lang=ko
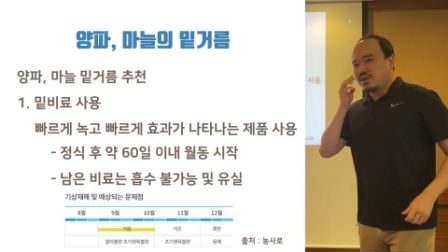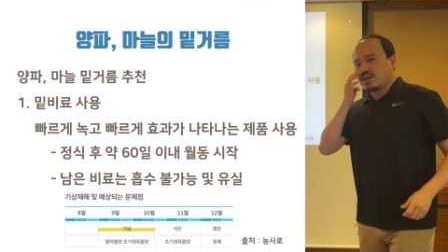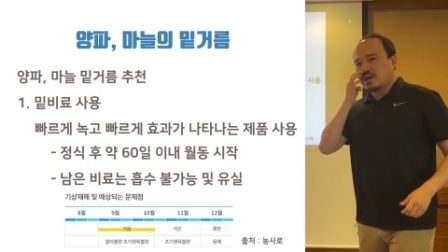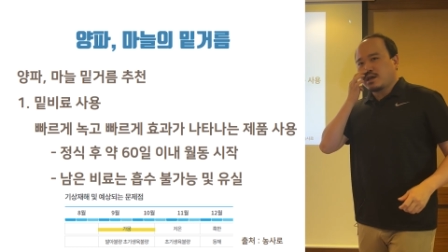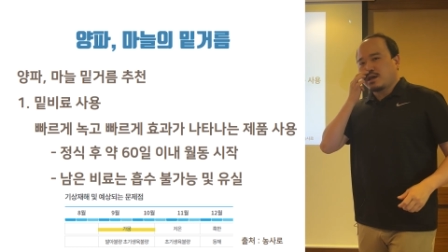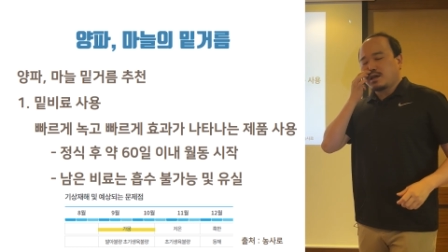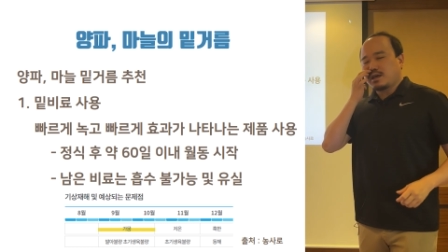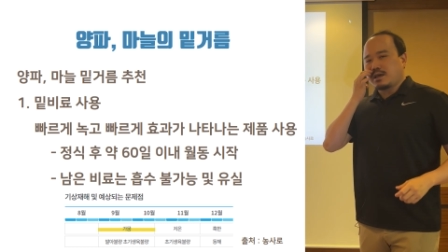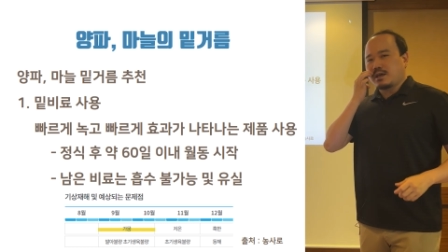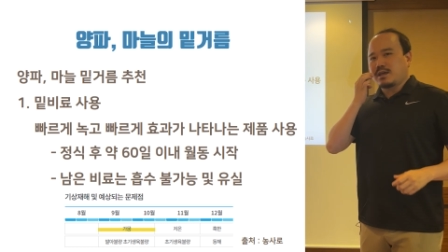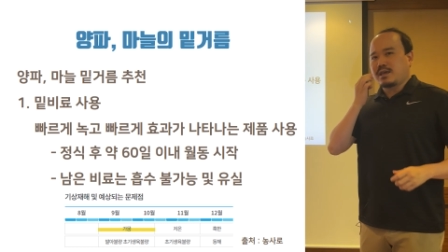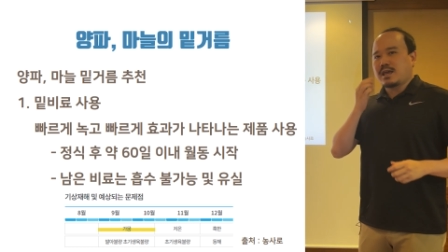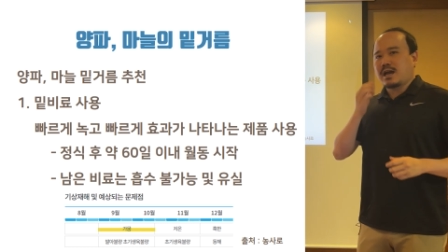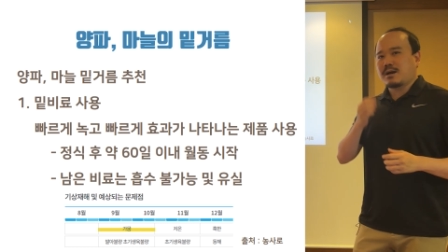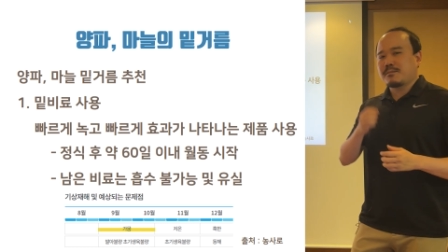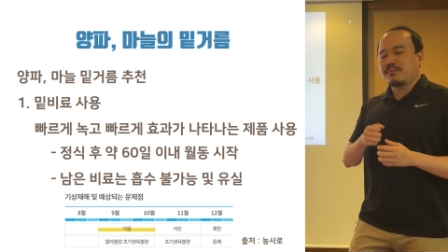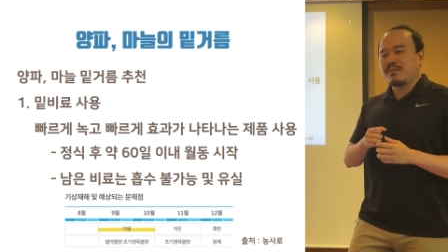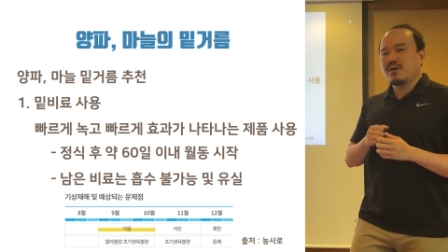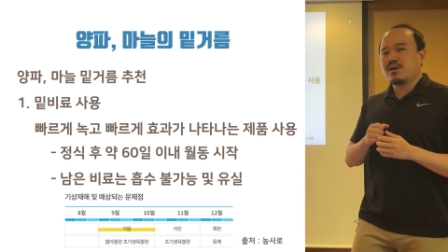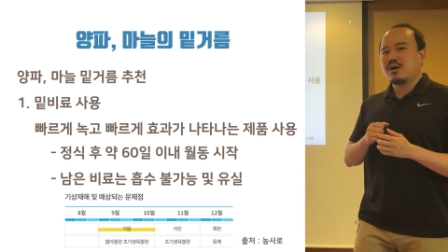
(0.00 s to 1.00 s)
이제
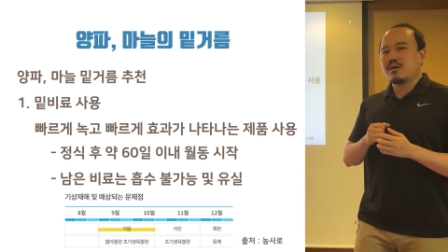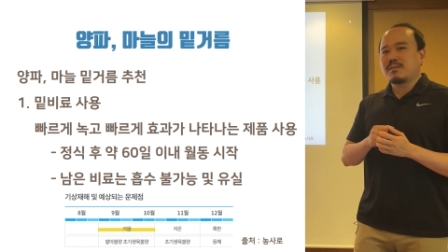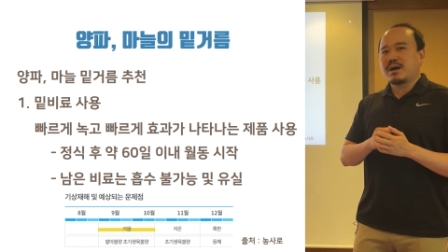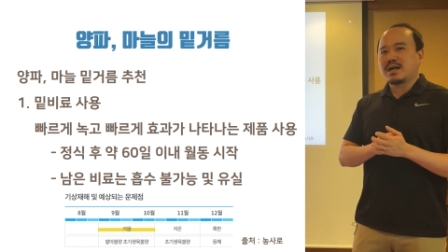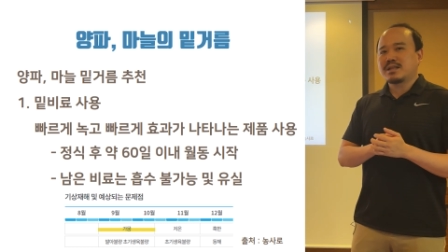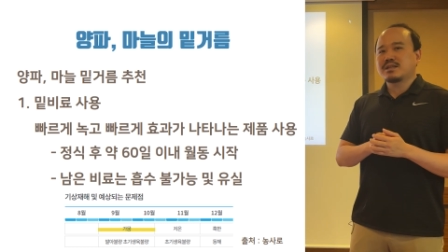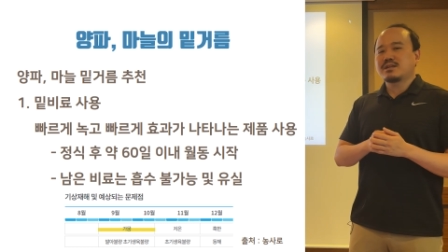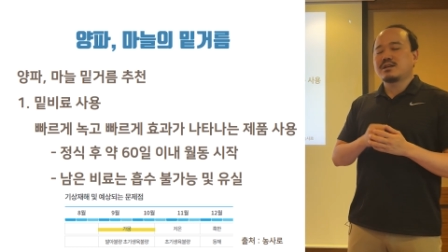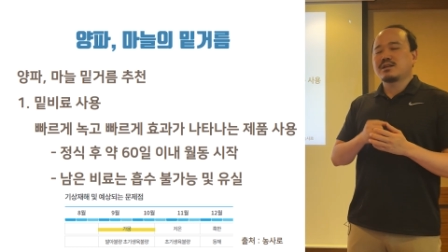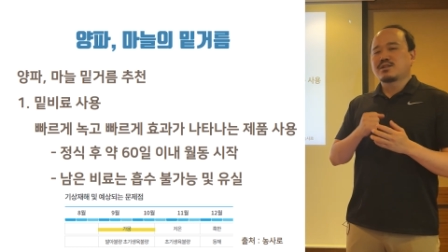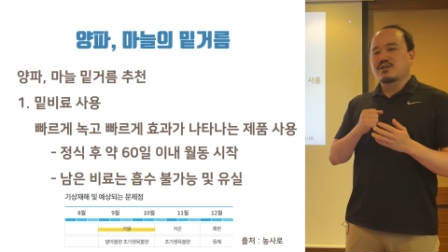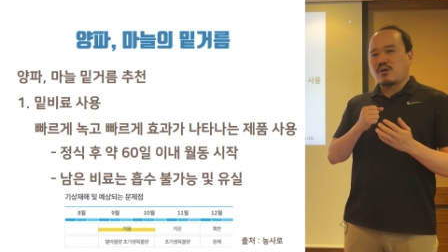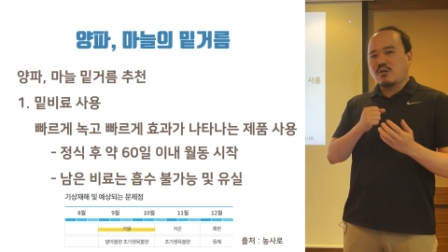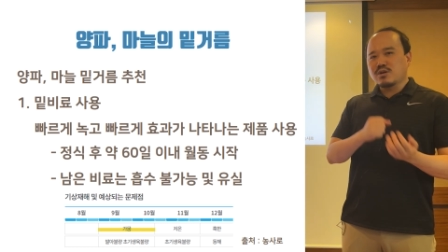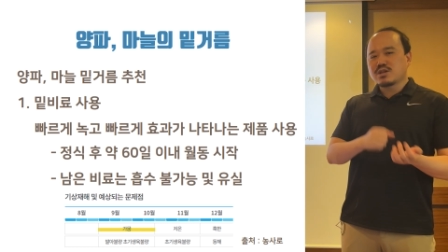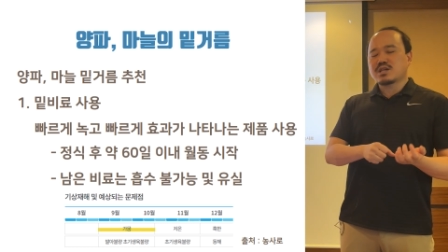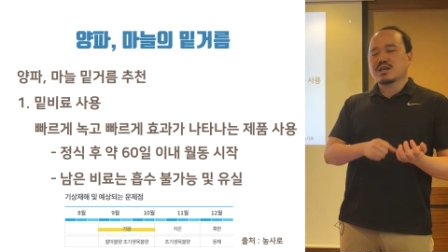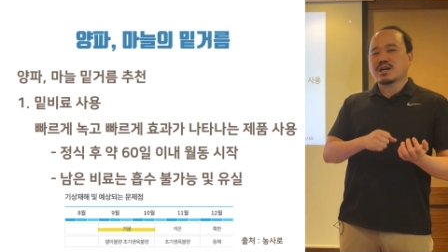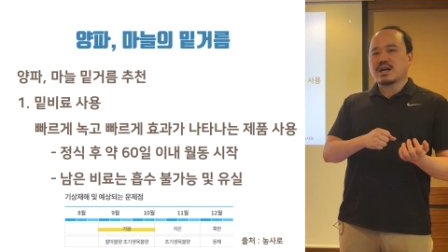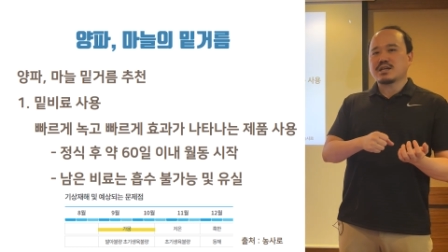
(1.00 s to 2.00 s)
양파와 마늘을
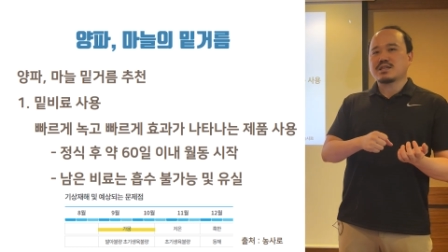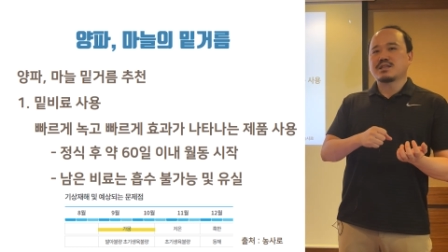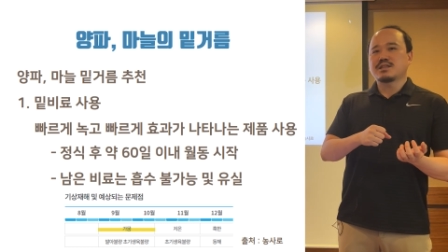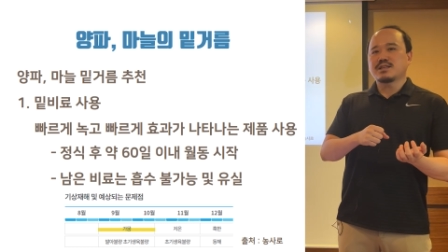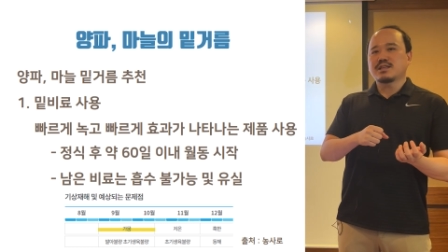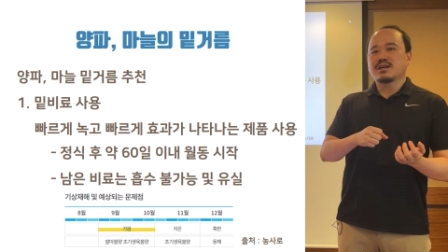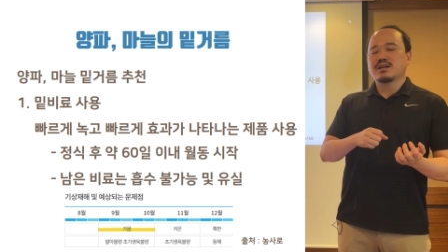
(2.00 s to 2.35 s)
정식하신